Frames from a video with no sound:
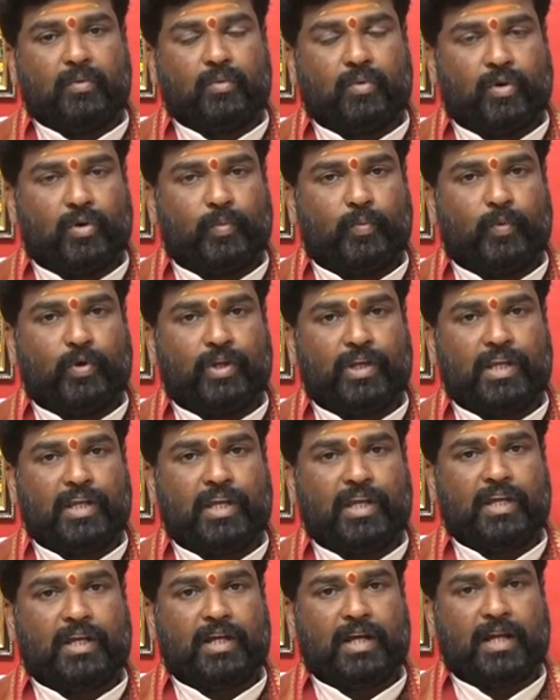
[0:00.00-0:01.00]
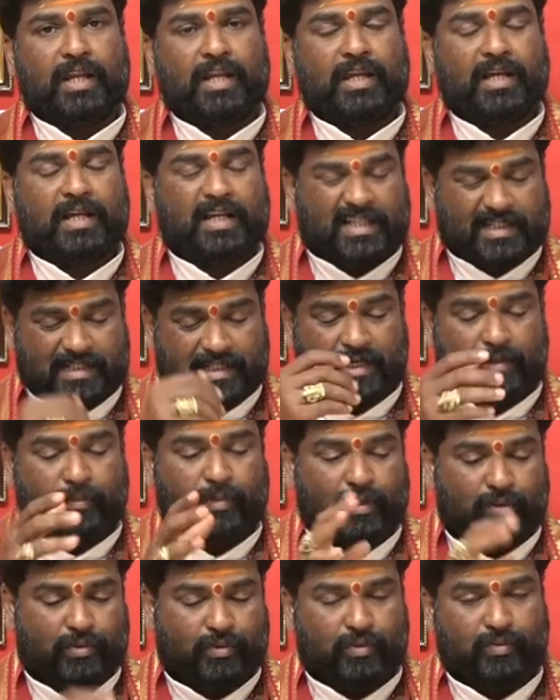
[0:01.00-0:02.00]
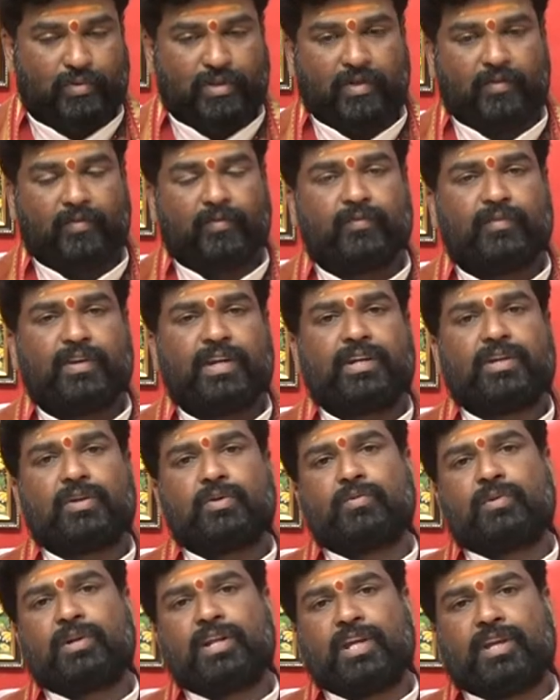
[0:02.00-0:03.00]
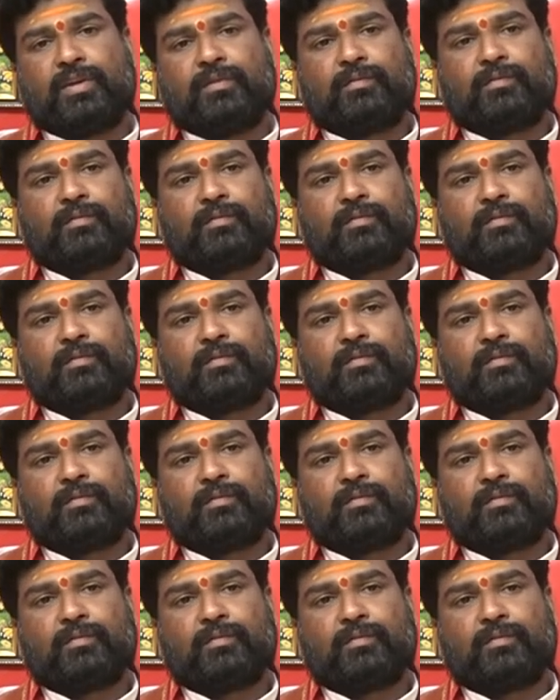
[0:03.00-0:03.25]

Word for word: కోల్పోయి అనేక కష్టాలు పడుతూ ఉంటాం వీటి నుండి